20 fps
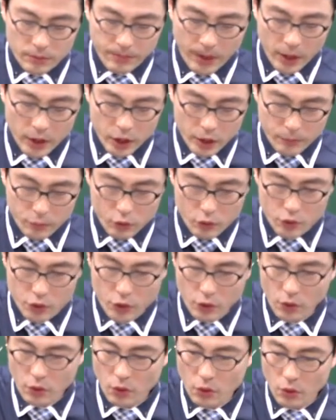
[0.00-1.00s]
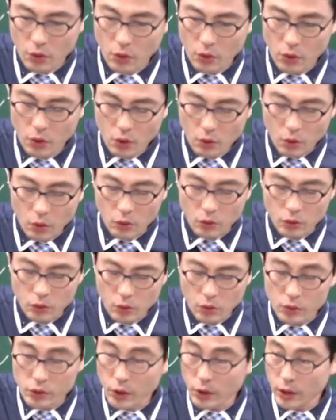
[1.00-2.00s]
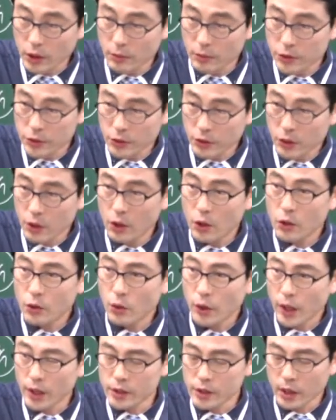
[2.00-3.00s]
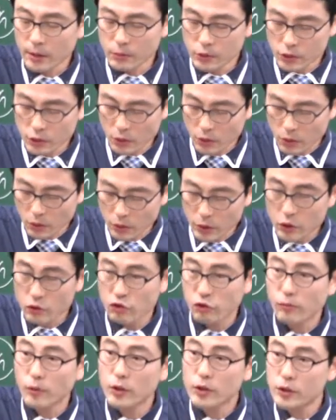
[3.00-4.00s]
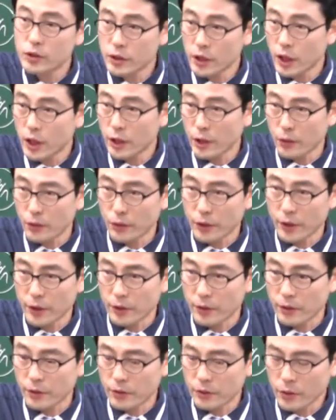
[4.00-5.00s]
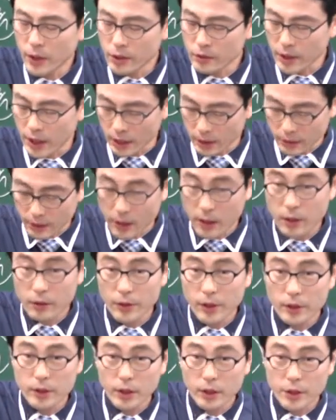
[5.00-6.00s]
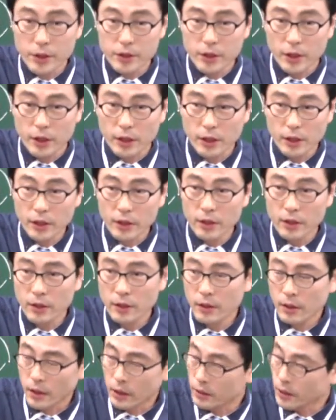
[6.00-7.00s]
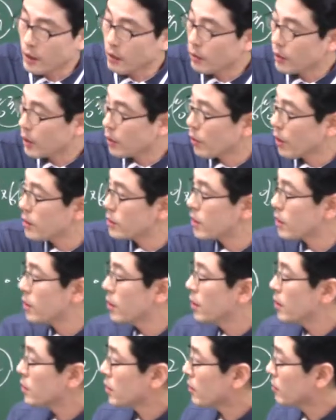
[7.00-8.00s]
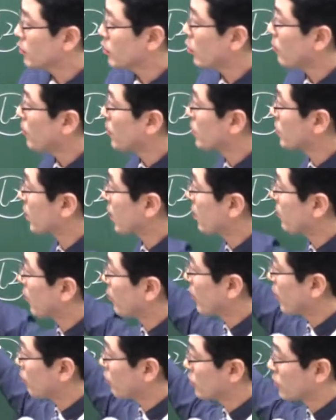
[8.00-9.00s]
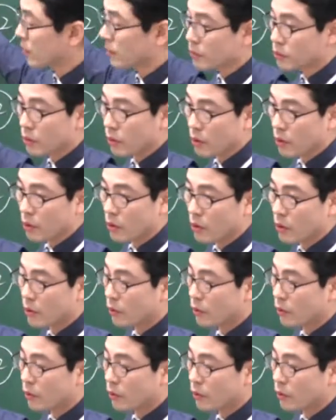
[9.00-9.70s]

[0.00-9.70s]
116조. 공동성 나오죠? 요게 사무소의 두 번째 내용이에요. 이건 아주 간단한 거예요, 그냥 굉장히. 간단한 거니까. 여기 이제 사무소 첫 번째가 법인의 분사무소고,